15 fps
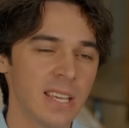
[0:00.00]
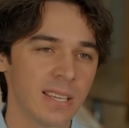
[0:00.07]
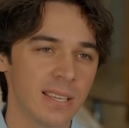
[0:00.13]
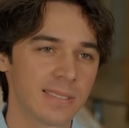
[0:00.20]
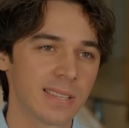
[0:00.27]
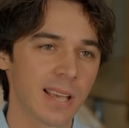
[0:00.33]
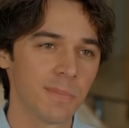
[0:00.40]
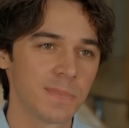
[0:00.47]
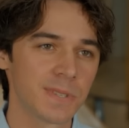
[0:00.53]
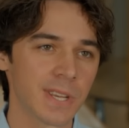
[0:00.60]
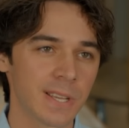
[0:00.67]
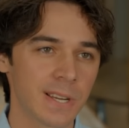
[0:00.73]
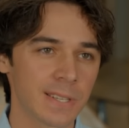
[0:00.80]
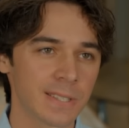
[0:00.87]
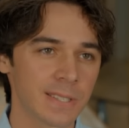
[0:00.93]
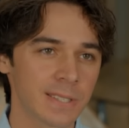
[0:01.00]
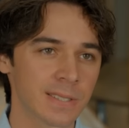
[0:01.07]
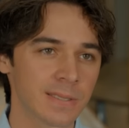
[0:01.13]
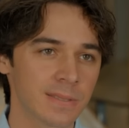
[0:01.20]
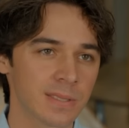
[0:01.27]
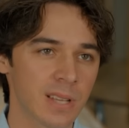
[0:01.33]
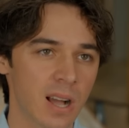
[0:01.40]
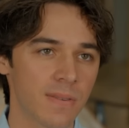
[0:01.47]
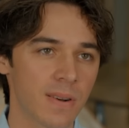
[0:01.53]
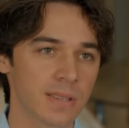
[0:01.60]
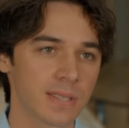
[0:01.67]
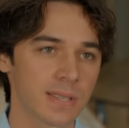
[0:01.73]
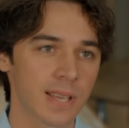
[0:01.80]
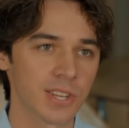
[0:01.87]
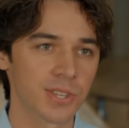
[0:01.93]
خلصنا بكفي بقى
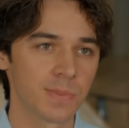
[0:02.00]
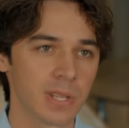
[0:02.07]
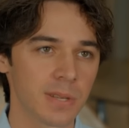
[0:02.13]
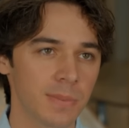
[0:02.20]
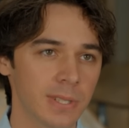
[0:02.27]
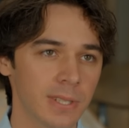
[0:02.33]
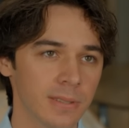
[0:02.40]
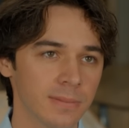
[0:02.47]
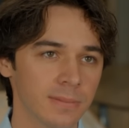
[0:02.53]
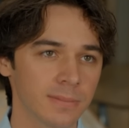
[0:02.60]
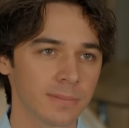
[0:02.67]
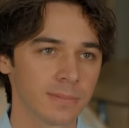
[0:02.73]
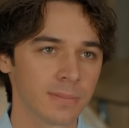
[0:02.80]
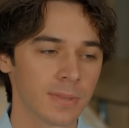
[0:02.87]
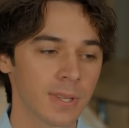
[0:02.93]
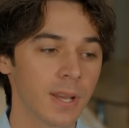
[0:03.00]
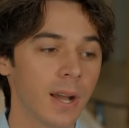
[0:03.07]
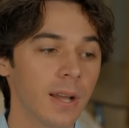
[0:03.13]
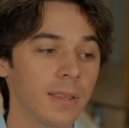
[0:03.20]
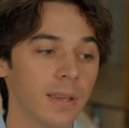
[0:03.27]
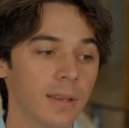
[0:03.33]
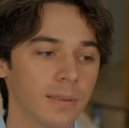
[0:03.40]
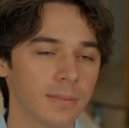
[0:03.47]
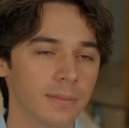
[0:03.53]
وحاجة تخبيص وحكي سخيف يلا